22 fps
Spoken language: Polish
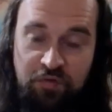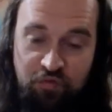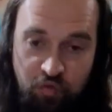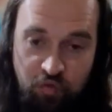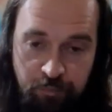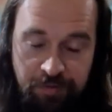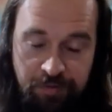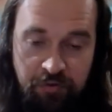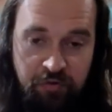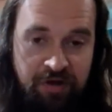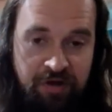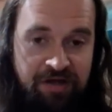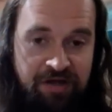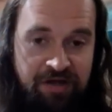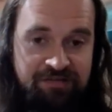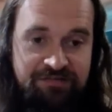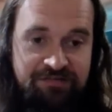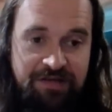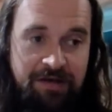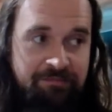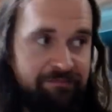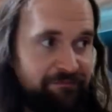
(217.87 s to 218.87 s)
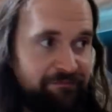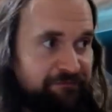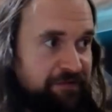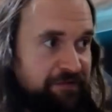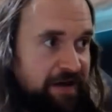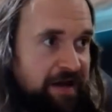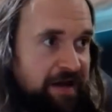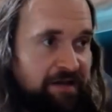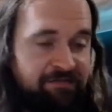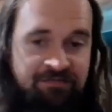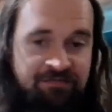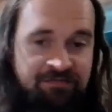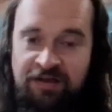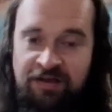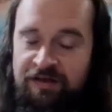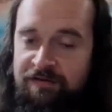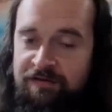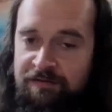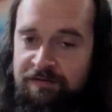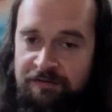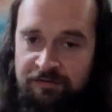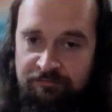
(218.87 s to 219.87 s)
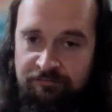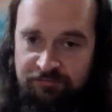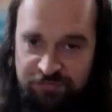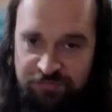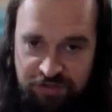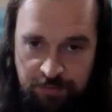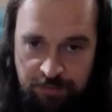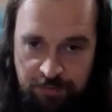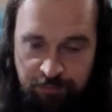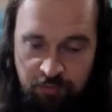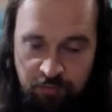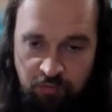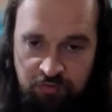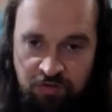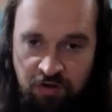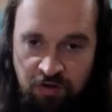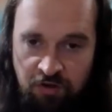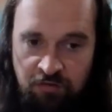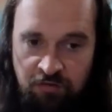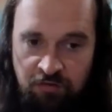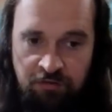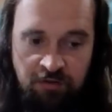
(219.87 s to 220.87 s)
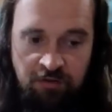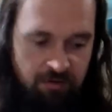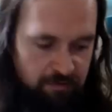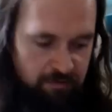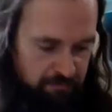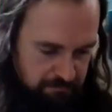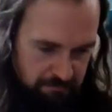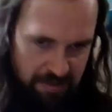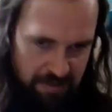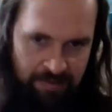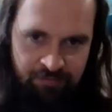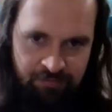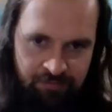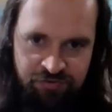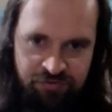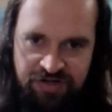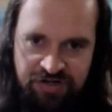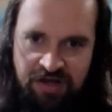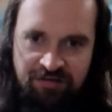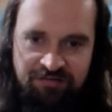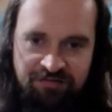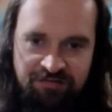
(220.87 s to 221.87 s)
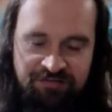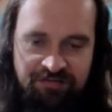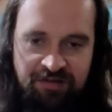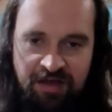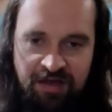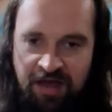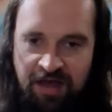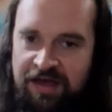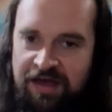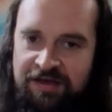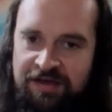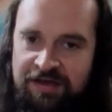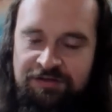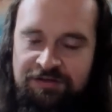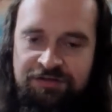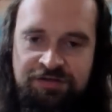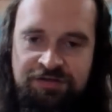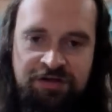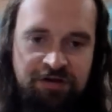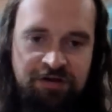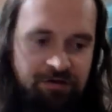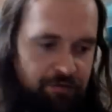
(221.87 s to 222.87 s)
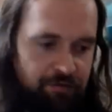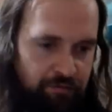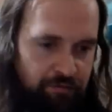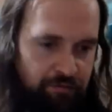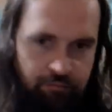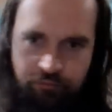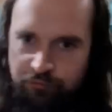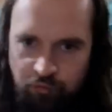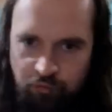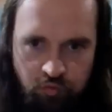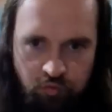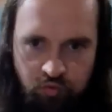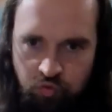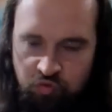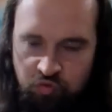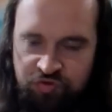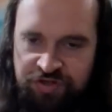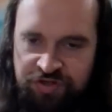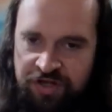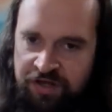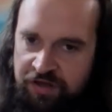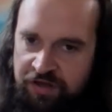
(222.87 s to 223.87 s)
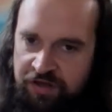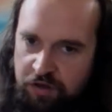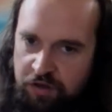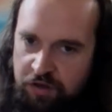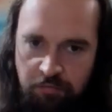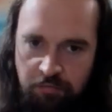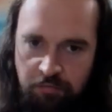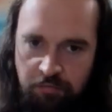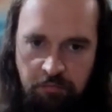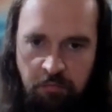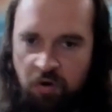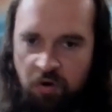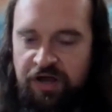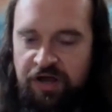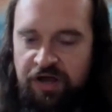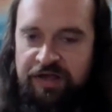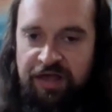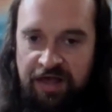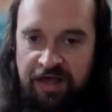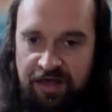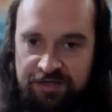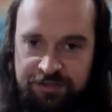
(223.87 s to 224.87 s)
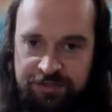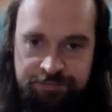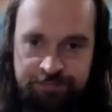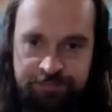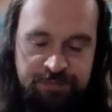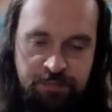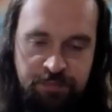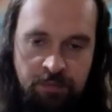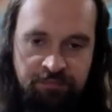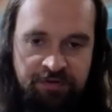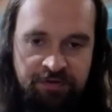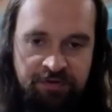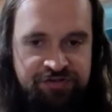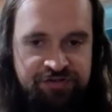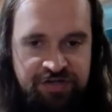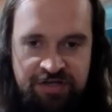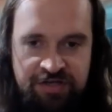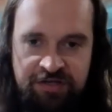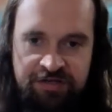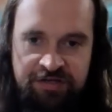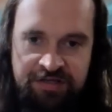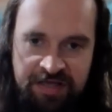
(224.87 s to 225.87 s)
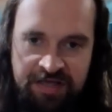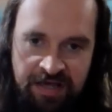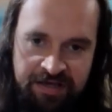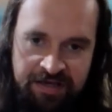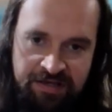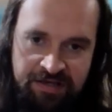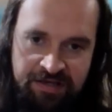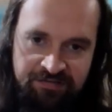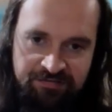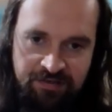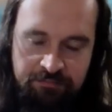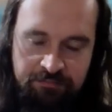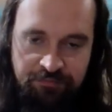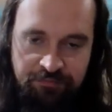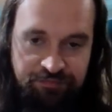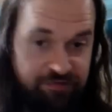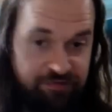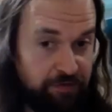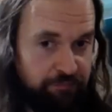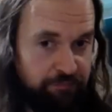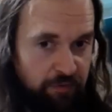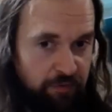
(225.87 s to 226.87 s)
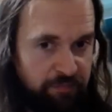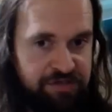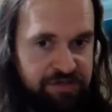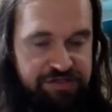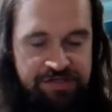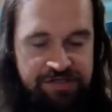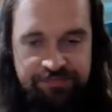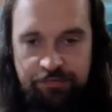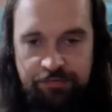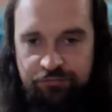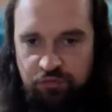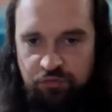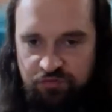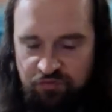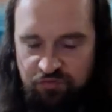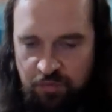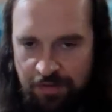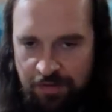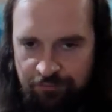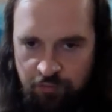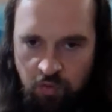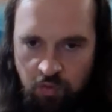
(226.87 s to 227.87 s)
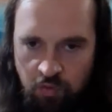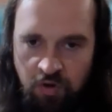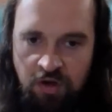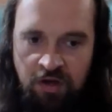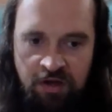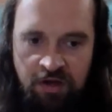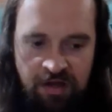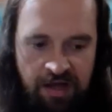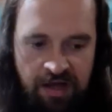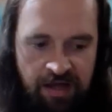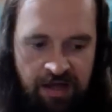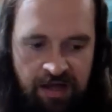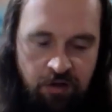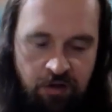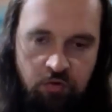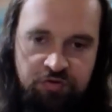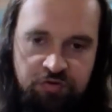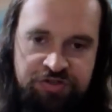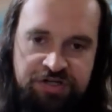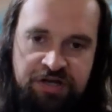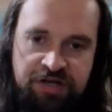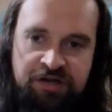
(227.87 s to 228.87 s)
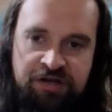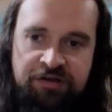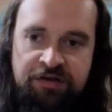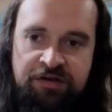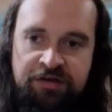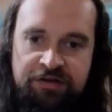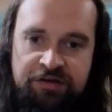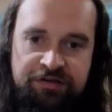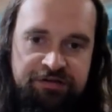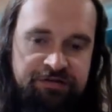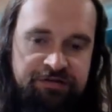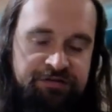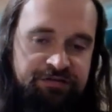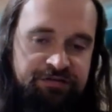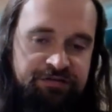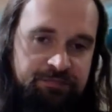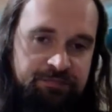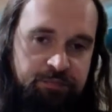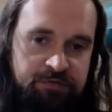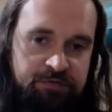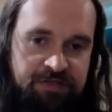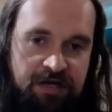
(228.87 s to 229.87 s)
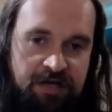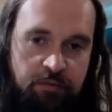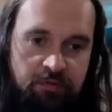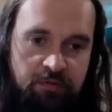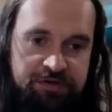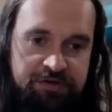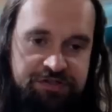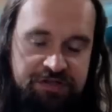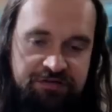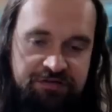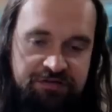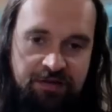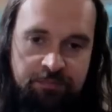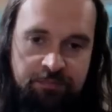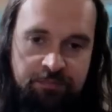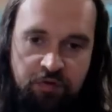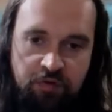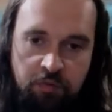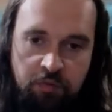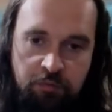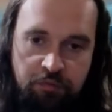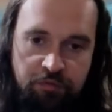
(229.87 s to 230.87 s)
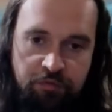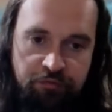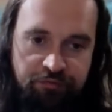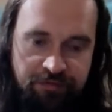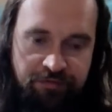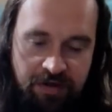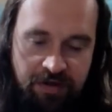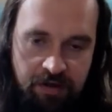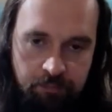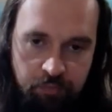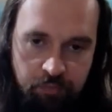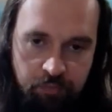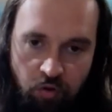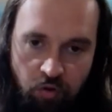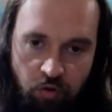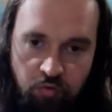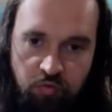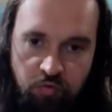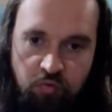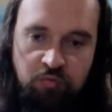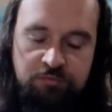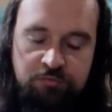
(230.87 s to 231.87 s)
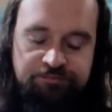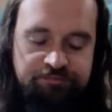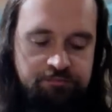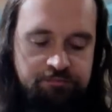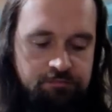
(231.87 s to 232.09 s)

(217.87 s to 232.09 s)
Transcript: super okazja, wakacje, cieplutko, mam czas, chęć, y, fundusze, mogę jechać. Przypomnę, że ja jestem w tym momencie we Wrocławiu, a Gosia y, spotkała się ze mną w Elblągu.